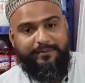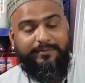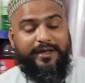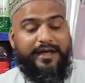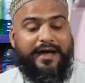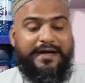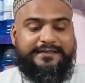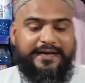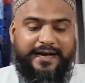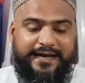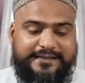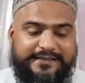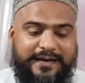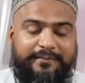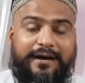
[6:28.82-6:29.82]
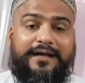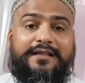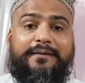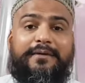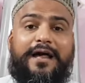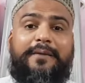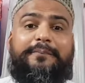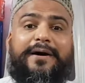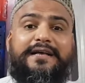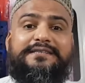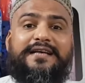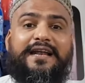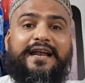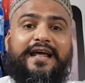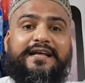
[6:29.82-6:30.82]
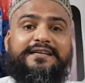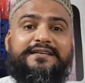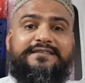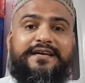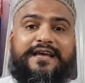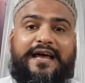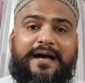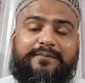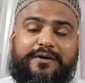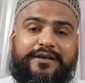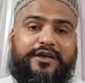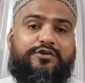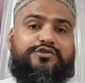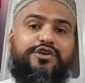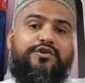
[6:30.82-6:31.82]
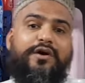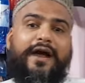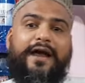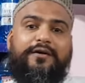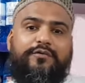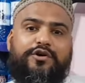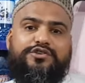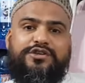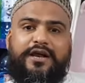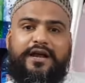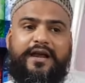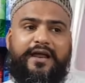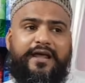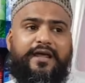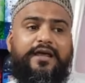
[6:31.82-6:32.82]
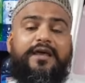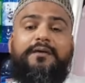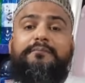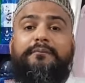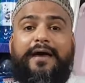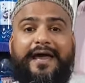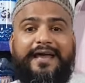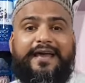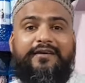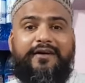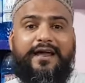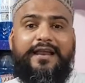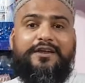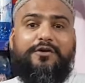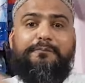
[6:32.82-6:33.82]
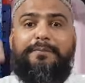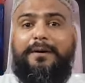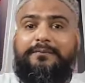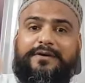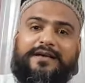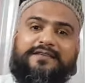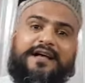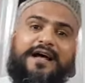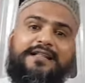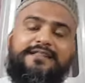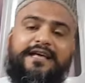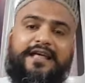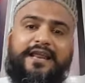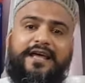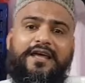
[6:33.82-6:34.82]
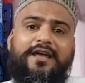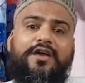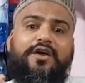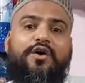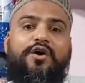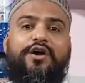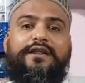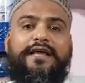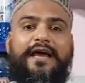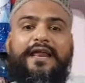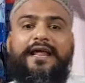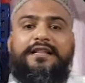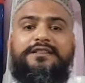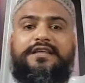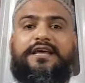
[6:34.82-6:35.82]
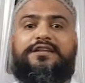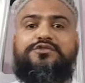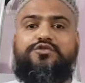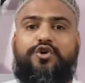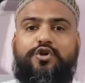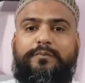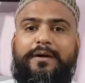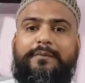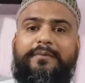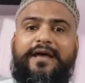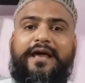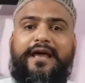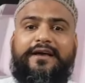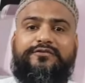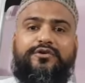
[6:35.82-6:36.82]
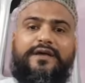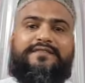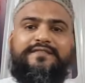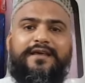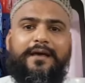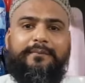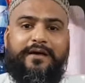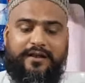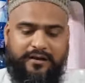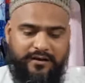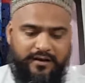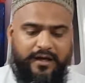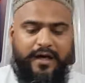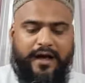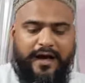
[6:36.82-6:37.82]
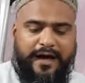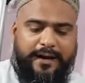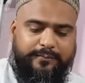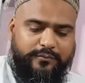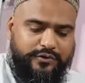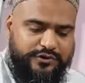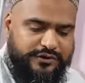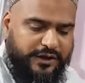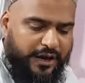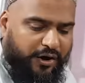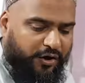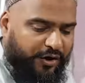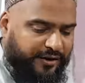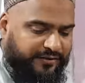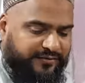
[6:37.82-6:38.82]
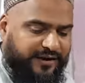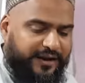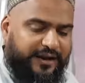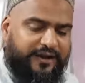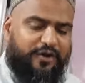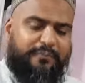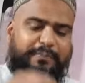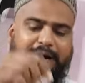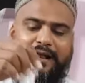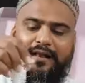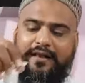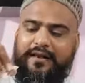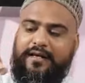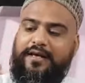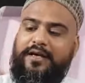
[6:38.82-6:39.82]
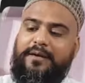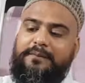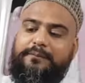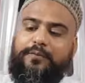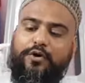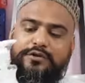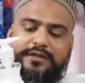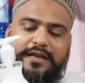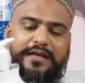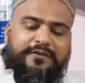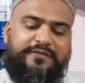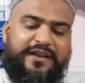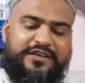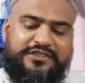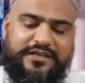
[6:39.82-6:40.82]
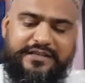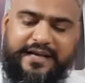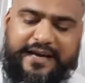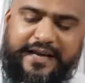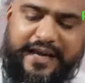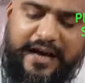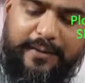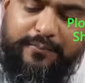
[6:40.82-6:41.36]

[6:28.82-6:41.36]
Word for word: हम अच्छा इसके बाद हमारे पास चल रहा है जैसे कि आपका यहूदियों का हैंड वॉश चल रहे हैं महंगे वाले जो पम्प के साथ दे रहे हैं और कह रहे हैं तीन सौ रुपए में एक सौ अस्सी एम एल आप मुझसे ओरिजिनल ले लो पल बोतल की फिनिशिंग देखें आप